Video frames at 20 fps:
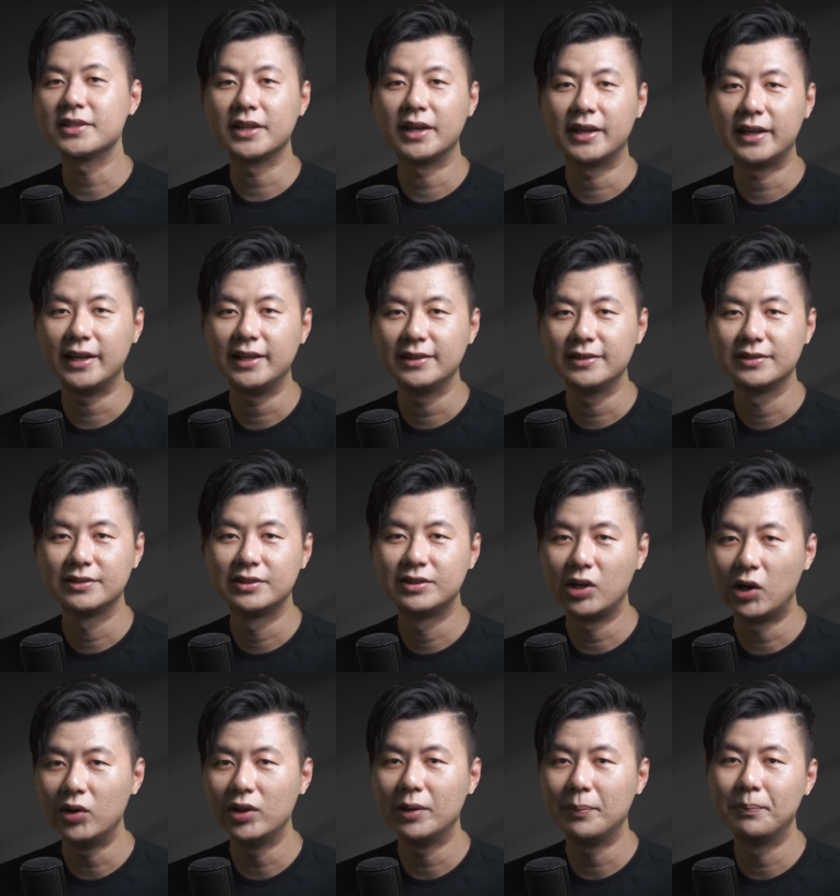sekarang
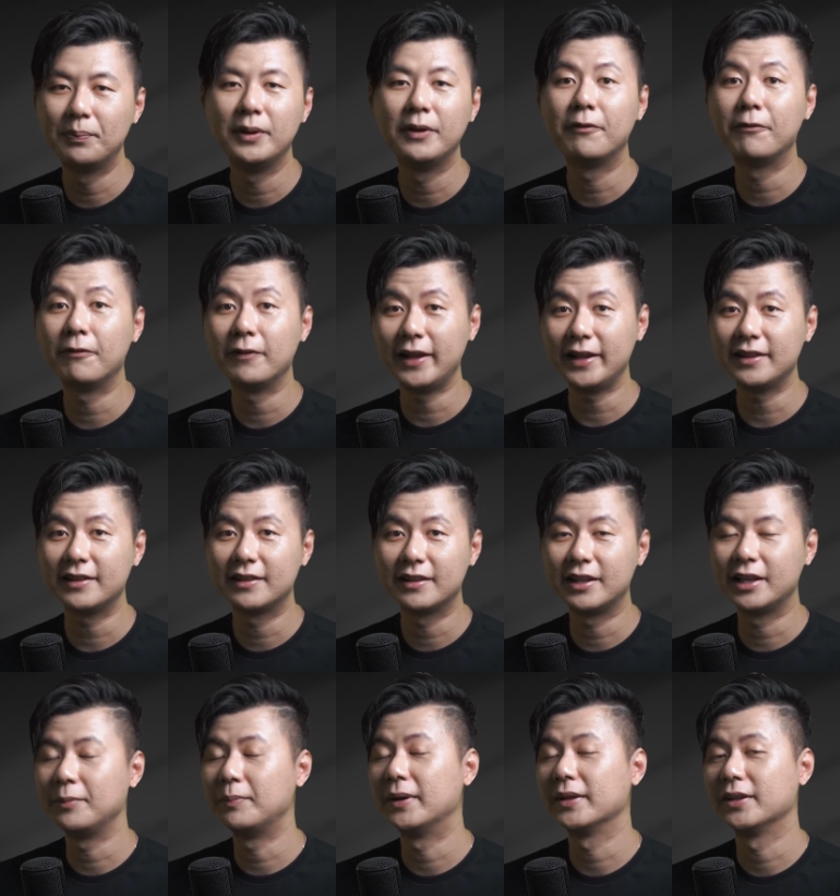jauh lebih flat
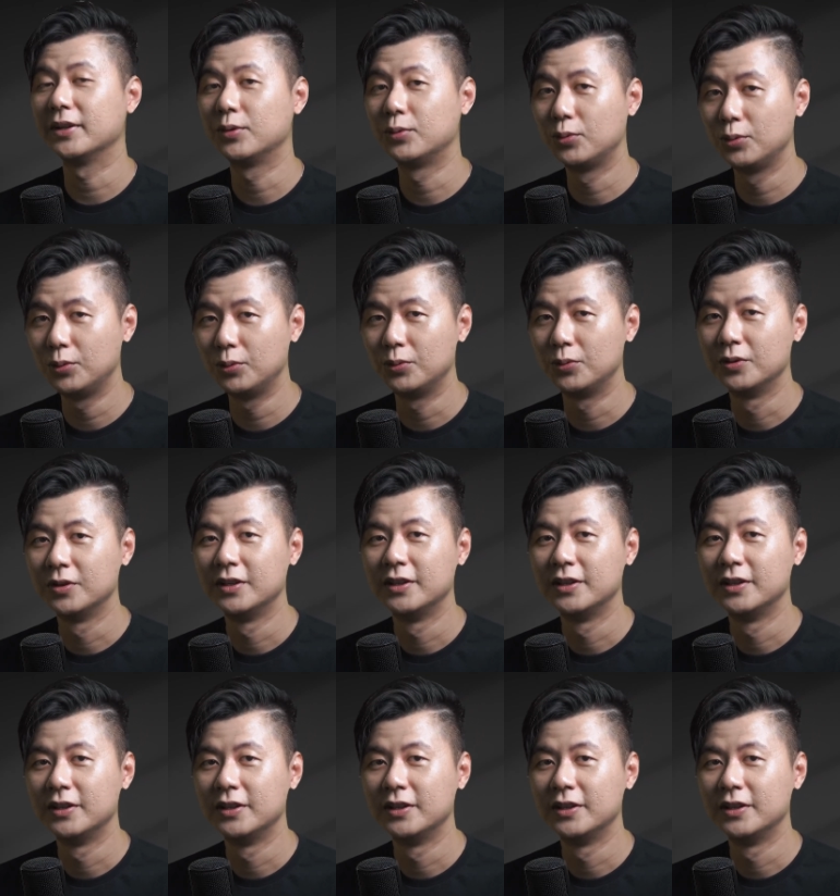daripada dulu.